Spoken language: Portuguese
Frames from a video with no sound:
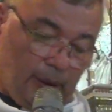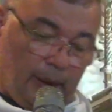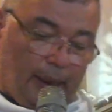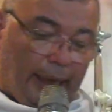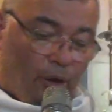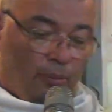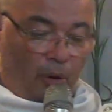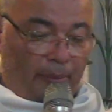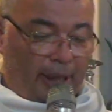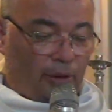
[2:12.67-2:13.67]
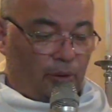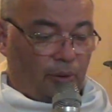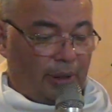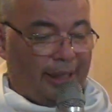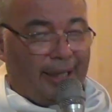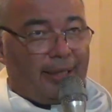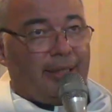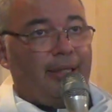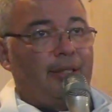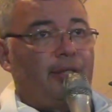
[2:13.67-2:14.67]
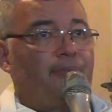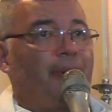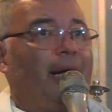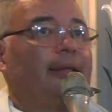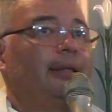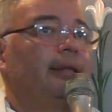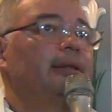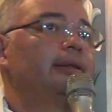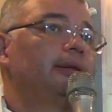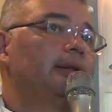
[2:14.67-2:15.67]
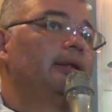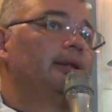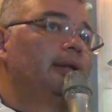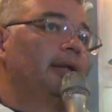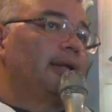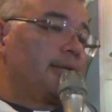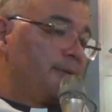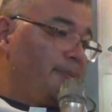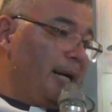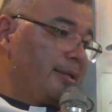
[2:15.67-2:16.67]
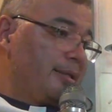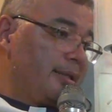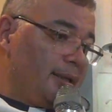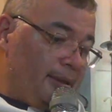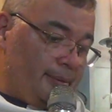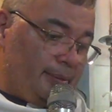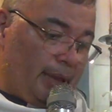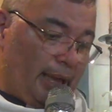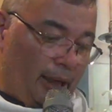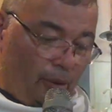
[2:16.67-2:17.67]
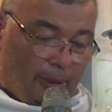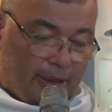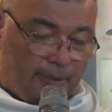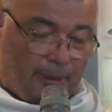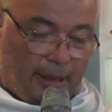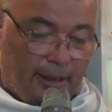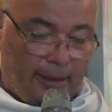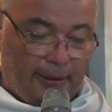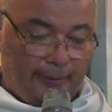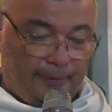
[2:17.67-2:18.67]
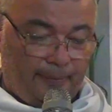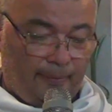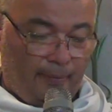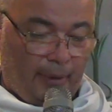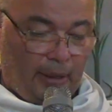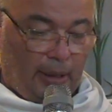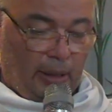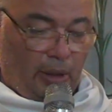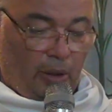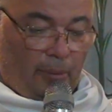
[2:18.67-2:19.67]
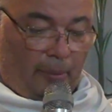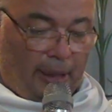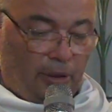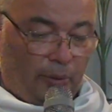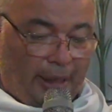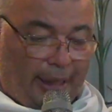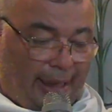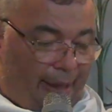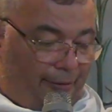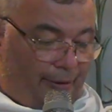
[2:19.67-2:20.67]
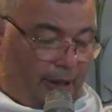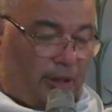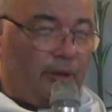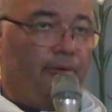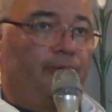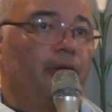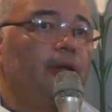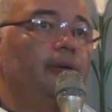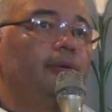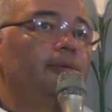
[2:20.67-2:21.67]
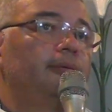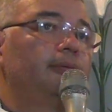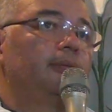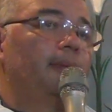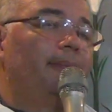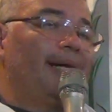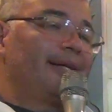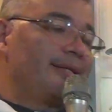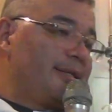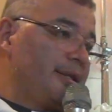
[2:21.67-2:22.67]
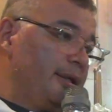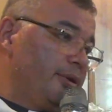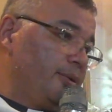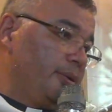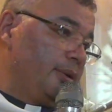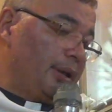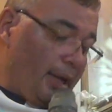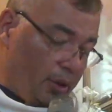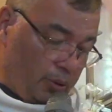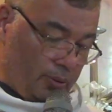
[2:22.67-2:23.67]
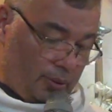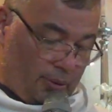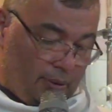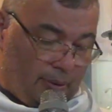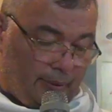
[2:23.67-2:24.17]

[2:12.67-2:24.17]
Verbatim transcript: É o momento em que essa espada traspassa a alma de Maria. O momento em que ela vê seu filho padecendo na cruz.